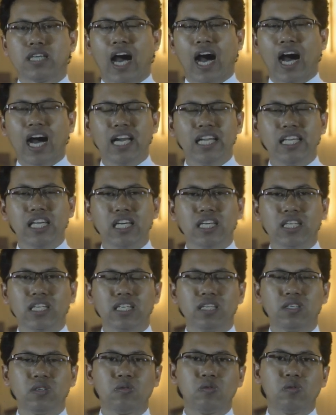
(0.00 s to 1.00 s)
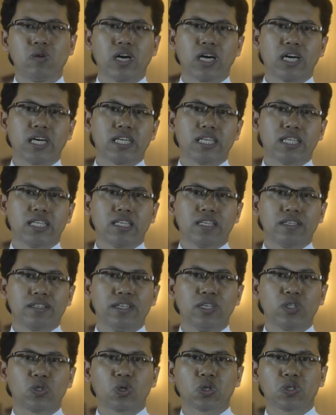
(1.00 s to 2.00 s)
Hal yang kedua,
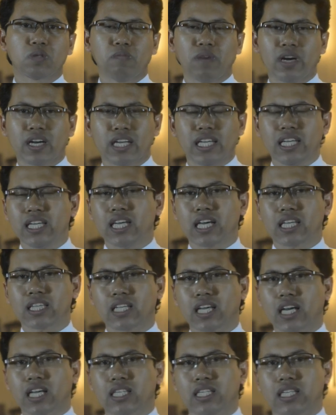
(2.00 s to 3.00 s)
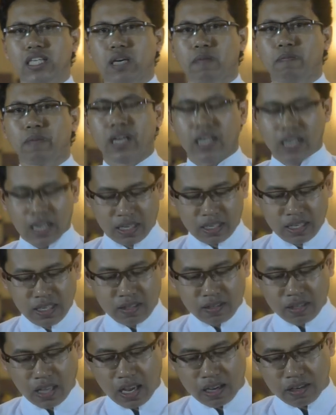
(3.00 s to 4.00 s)
Yesus mengingatkan kepada
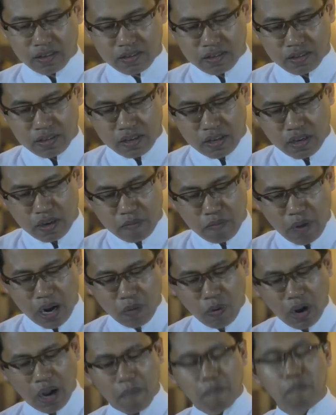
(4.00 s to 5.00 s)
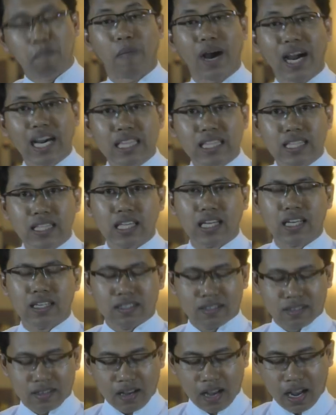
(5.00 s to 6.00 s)
kita bahwa mata
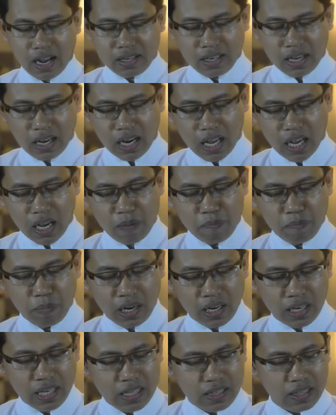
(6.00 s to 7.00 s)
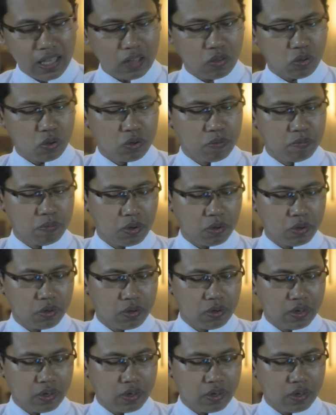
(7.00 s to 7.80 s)
adalah pelita tubuh.